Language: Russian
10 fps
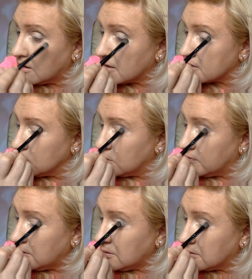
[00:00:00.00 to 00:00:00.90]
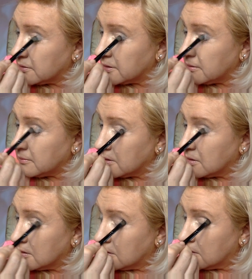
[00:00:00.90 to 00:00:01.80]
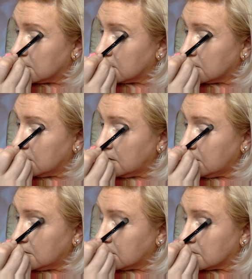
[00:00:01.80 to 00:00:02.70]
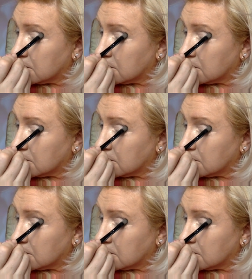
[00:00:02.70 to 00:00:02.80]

основа, да, и